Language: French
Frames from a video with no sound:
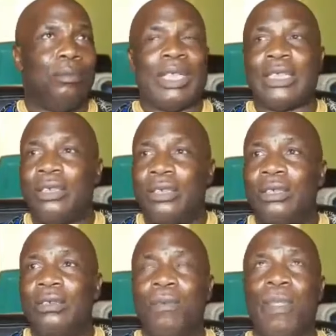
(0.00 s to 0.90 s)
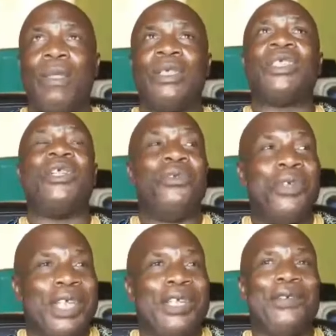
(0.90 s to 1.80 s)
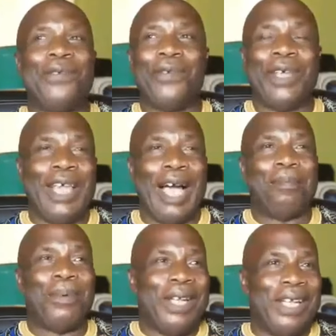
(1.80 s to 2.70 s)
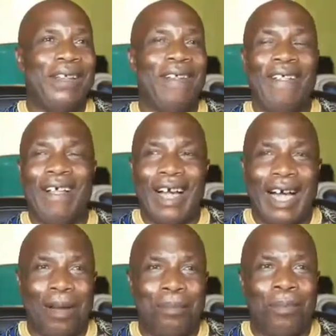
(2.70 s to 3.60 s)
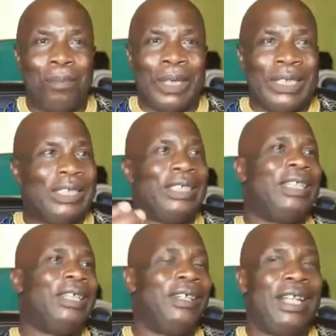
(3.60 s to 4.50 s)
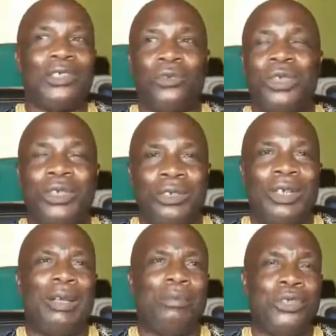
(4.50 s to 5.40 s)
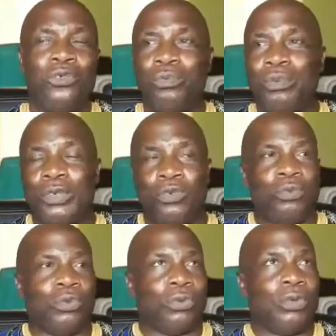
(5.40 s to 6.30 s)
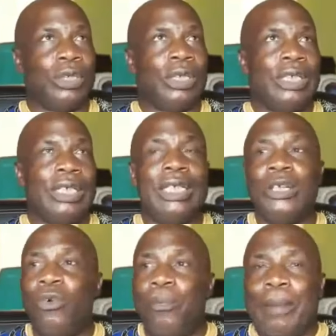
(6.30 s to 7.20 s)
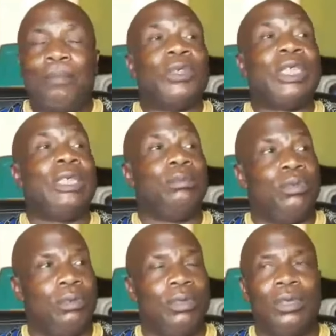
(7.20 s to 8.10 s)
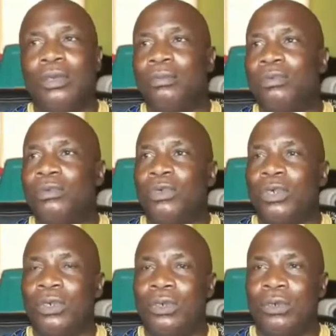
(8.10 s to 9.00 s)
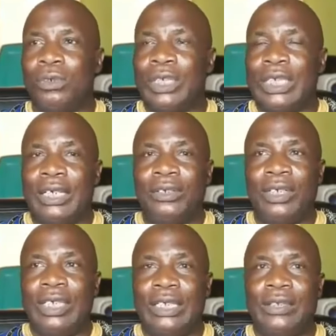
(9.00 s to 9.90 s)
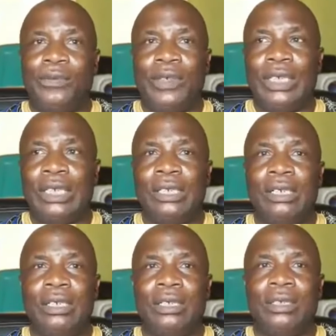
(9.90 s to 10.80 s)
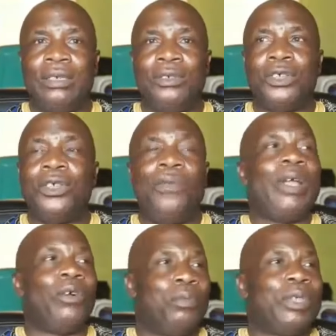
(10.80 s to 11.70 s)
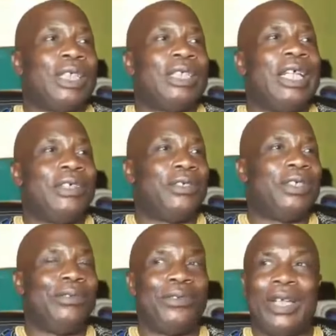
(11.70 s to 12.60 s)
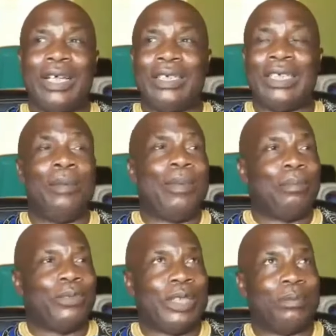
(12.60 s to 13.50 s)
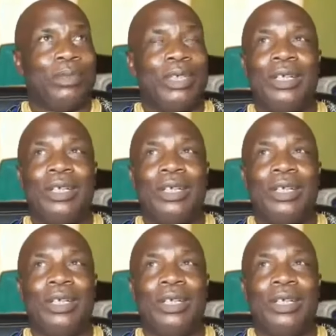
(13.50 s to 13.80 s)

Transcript: Parce que c'est lui qui est appelé présider la suite de la mise sur pied du bureau. Il n'est donc pas possible pour euh, le sénateur Niet Tifendi de se faire représenter à ce niveau-là. Ce n'est pas possible.